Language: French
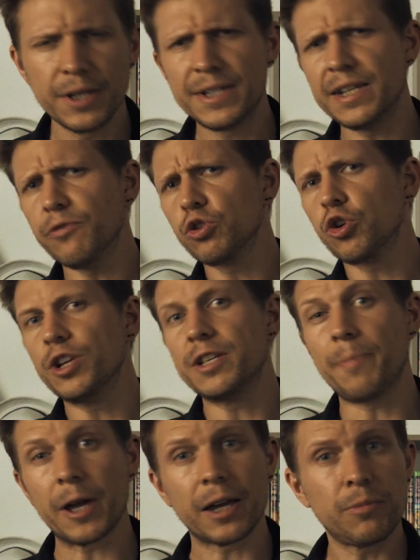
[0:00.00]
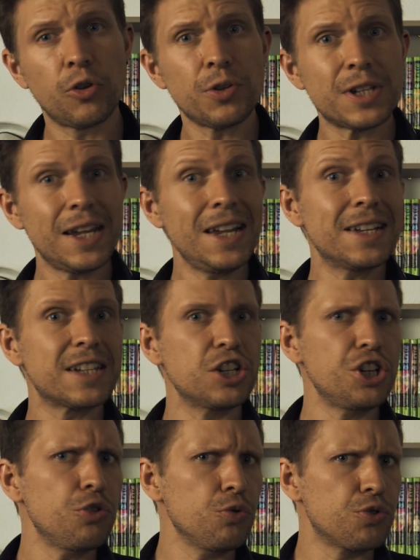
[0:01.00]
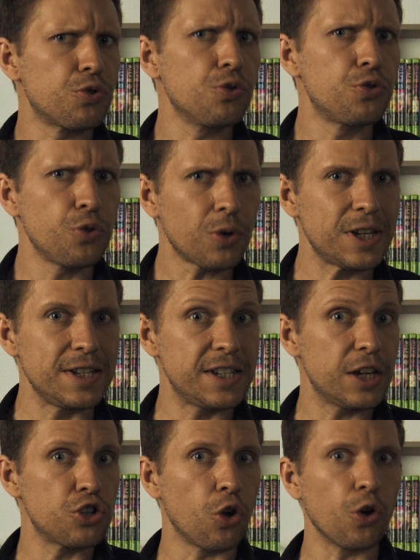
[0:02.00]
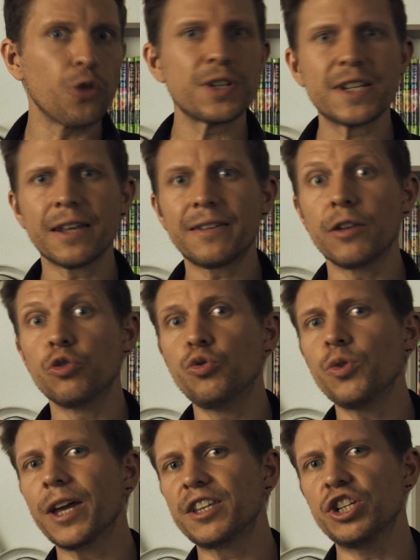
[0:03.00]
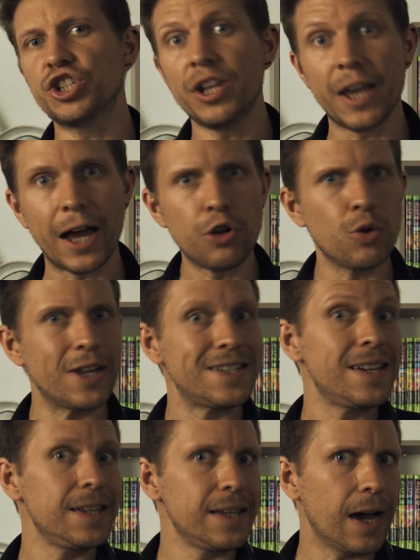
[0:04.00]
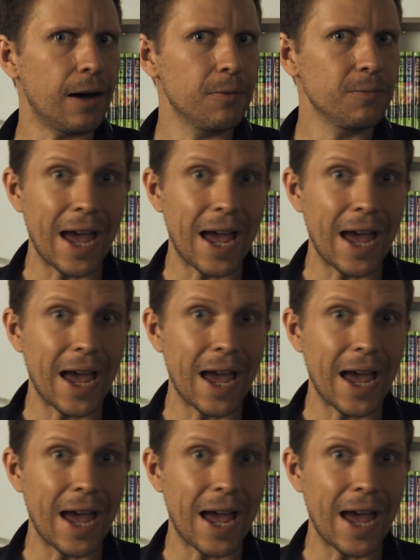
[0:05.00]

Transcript: Si vous ne connaissez pas Cryptos, il s'agit d'une sculpture qui siège dans l'enceinte du quartier général de la CIA.